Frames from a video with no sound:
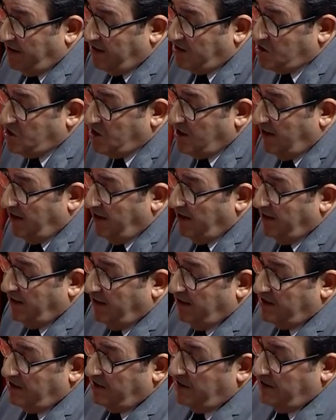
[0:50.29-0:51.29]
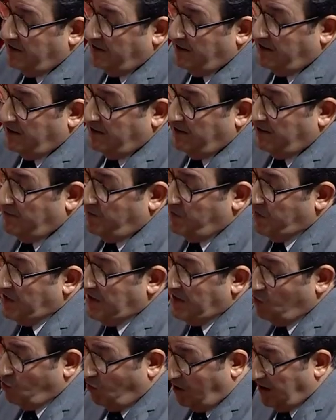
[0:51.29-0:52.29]
جعل آه،
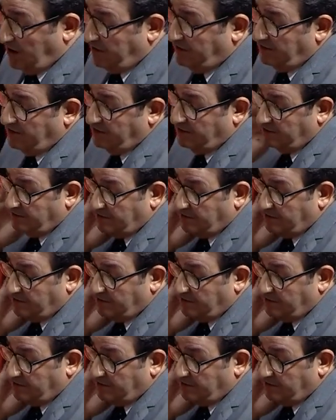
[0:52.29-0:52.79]
بين النقط